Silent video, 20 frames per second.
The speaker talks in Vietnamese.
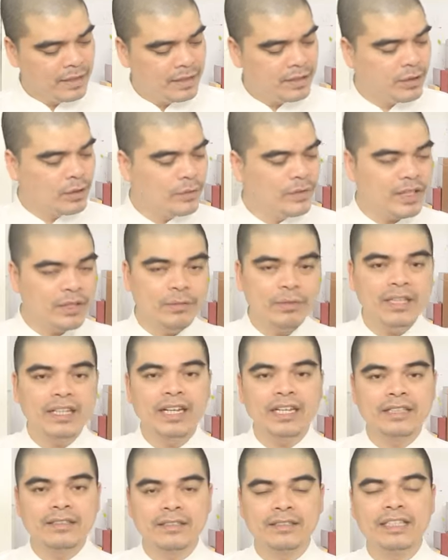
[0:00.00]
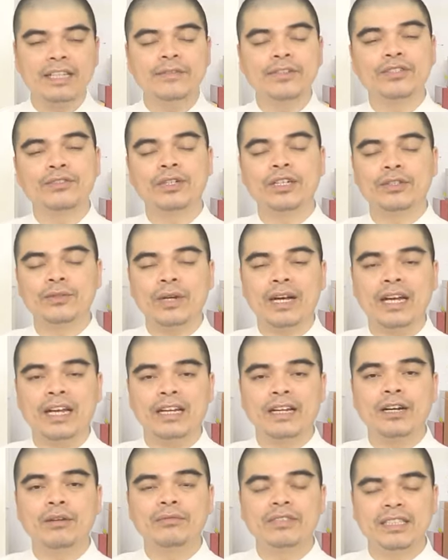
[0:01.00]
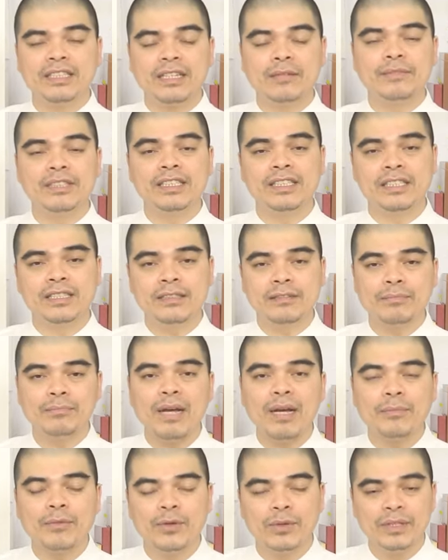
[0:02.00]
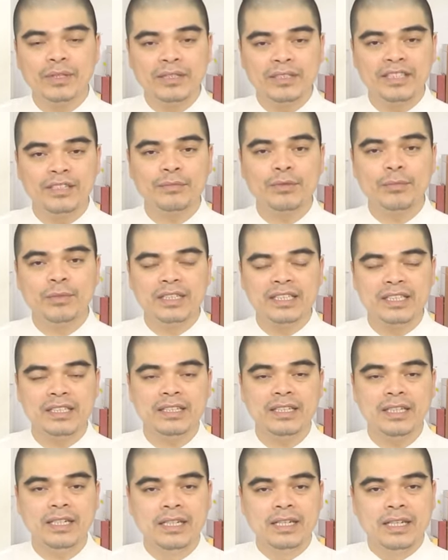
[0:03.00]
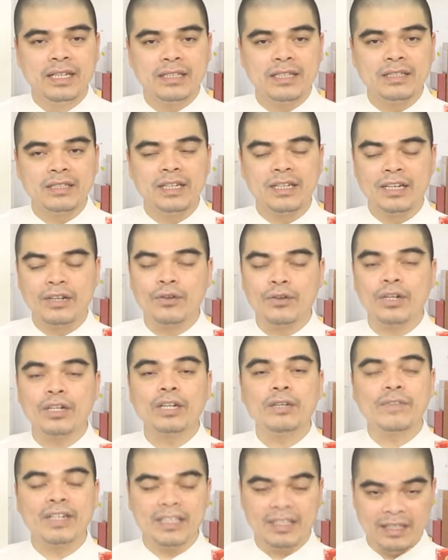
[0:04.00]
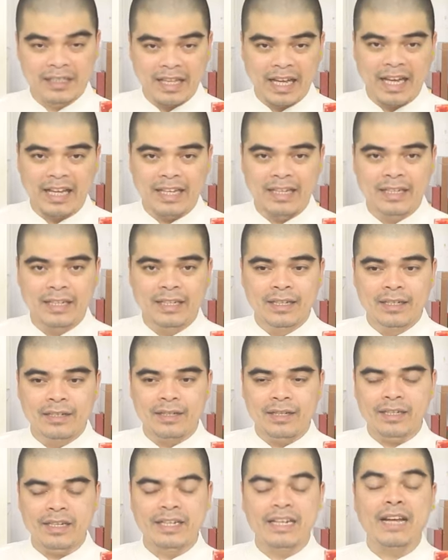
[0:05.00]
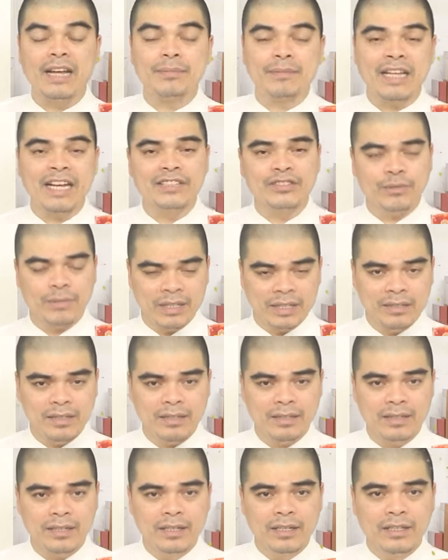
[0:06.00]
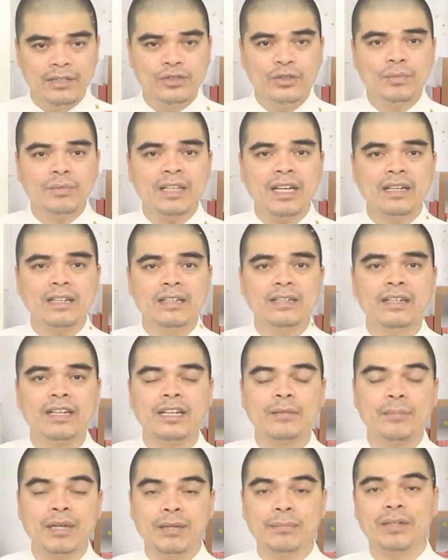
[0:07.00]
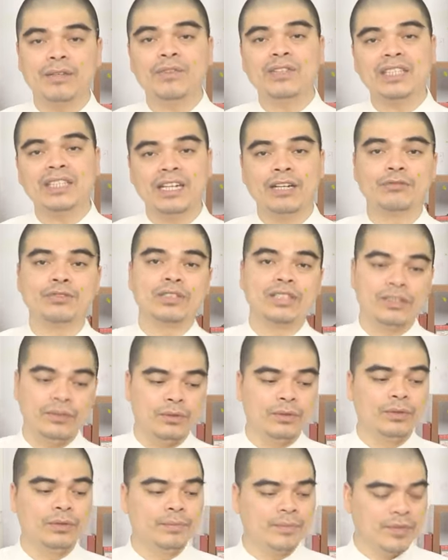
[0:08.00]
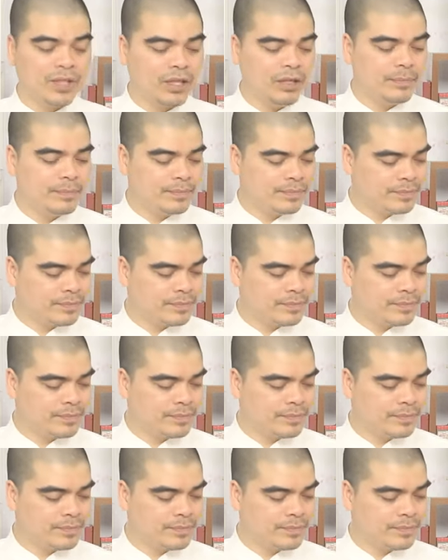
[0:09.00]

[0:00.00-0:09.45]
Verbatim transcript: Thì quý vị cũng liên hệ trực tiếp với số điện thoại 0989 34 9119 để thỉnh cái gói gạo vàng thần tài đấy, để nạp tài cho bát hương, giúp tăng cường cái may mắn và tài lộc cho gia chủ đó.